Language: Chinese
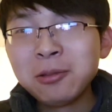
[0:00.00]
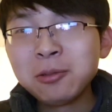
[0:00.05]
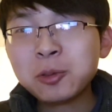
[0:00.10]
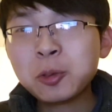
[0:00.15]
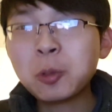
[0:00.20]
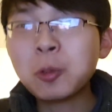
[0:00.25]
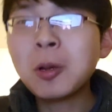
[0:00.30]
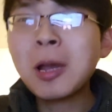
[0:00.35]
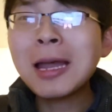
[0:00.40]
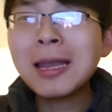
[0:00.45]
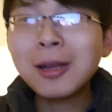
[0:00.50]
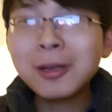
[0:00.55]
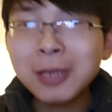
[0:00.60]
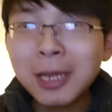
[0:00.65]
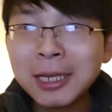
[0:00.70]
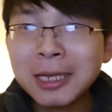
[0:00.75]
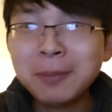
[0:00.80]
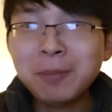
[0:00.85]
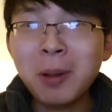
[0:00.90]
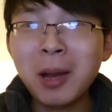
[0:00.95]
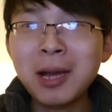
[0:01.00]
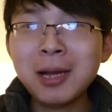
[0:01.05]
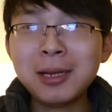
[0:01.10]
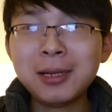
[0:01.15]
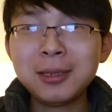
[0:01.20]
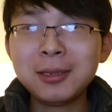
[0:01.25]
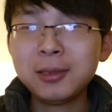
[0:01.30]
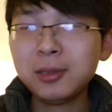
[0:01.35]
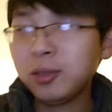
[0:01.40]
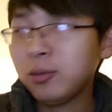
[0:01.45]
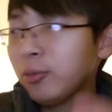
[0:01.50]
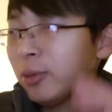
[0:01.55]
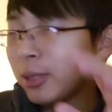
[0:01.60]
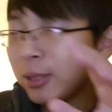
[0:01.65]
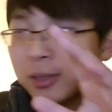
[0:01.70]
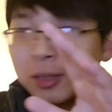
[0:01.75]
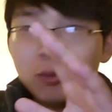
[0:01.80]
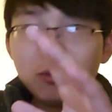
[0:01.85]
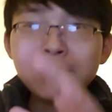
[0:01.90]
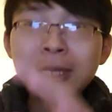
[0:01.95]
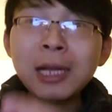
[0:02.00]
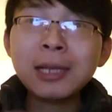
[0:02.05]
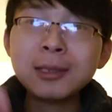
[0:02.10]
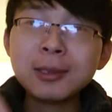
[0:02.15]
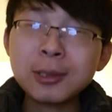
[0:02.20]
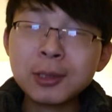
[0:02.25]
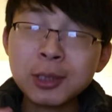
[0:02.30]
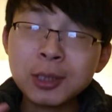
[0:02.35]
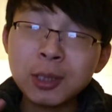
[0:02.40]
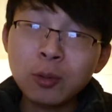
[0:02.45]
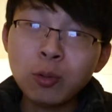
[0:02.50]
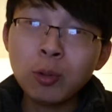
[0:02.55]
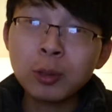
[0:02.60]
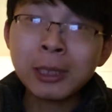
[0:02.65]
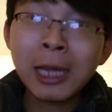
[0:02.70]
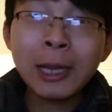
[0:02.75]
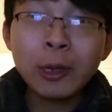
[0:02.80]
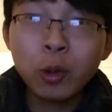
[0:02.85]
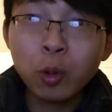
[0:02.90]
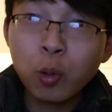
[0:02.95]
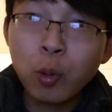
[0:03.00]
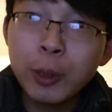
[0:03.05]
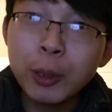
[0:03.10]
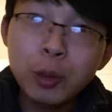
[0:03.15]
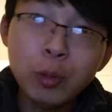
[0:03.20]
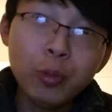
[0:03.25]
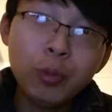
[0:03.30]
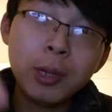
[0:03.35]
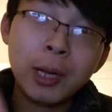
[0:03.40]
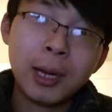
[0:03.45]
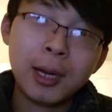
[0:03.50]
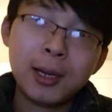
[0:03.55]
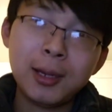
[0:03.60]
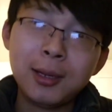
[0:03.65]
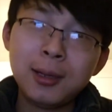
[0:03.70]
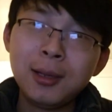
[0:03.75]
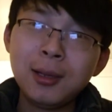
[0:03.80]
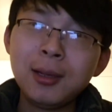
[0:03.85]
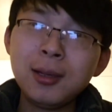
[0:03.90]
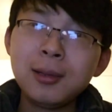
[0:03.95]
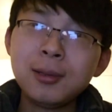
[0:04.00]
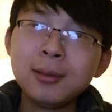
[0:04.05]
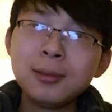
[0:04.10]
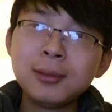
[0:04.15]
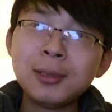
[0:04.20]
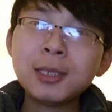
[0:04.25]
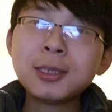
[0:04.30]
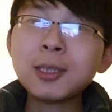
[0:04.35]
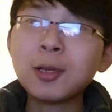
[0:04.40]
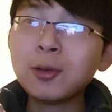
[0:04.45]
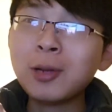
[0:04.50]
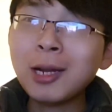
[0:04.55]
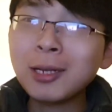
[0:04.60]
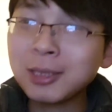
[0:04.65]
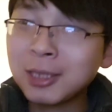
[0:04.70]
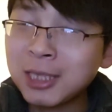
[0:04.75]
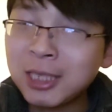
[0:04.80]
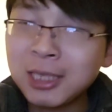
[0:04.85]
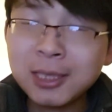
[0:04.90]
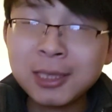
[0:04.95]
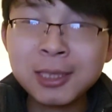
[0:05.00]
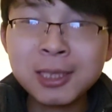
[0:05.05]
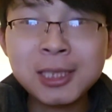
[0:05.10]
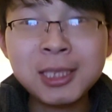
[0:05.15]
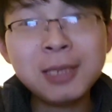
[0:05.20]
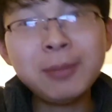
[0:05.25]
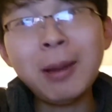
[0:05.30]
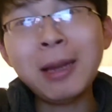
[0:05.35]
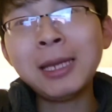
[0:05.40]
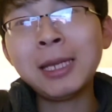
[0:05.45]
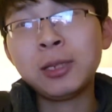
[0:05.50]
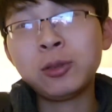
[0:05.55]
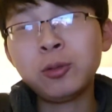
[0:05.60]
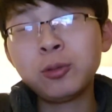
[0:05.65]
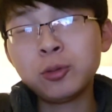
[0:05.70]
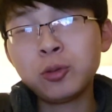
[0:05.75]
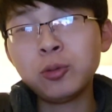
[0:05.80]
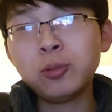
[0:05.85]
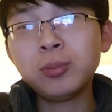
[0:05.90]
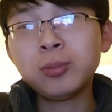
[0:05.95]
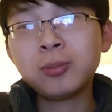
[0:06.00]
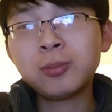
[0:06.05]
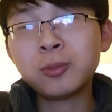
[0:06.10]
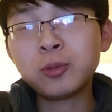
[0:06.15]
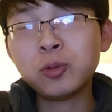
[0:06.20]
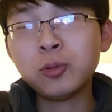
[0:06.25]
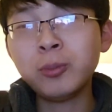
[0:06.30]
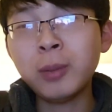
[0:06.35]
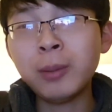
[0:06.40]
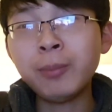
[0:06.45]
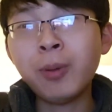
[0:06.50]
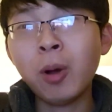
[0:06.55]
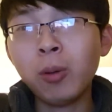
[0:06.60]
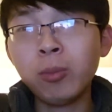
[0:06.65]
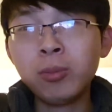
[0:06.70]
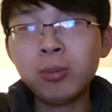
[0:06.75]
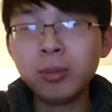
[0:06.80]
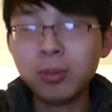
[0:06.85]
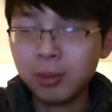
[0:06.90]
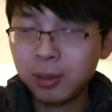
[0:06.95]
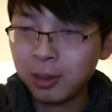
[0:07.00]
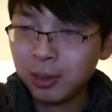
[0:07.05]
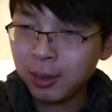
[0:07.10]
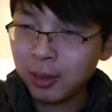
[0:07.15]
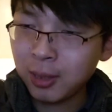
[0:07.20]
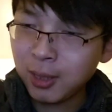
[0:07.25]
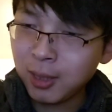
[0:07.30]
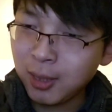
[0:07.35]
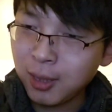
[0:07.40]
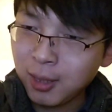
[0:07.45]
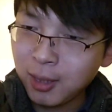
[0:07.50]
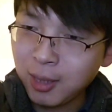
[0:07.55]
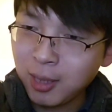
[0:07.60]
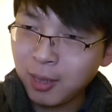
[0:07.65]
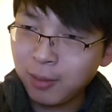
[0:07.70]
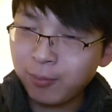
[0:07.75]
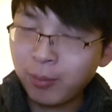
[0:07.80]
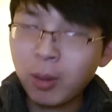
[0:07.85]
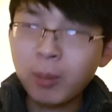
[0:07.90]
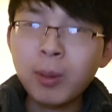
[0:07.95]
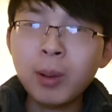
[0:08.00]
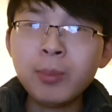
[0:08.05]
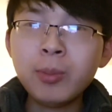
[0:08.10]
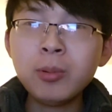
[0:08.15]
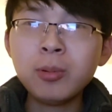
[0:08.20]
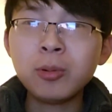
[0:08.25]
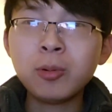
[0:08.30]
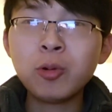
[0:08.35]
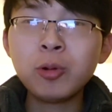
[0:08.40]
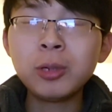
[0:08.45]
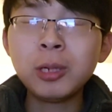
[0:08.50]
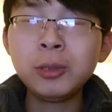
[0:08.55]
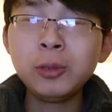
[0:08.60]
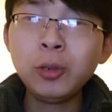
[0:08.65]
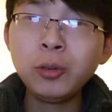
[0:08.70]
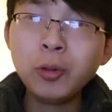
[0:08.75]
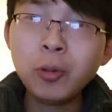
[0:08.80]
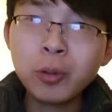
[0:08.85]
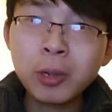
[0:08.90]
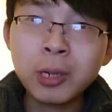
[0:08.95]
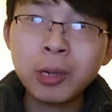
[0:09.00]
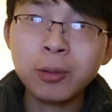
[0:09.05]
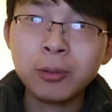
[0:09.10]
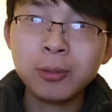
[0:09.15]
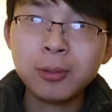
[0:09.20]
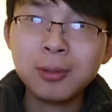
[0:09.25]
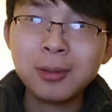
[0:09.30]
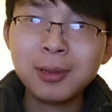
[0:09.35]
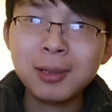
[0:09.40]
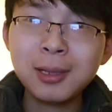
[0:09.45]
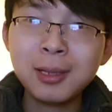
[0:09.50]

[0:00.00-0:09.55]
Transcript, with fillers: 总看到那一帮，因为因为他生活太有规律了，他早上七七八点钟出出门跑步，跑跑步或者遛遛狗。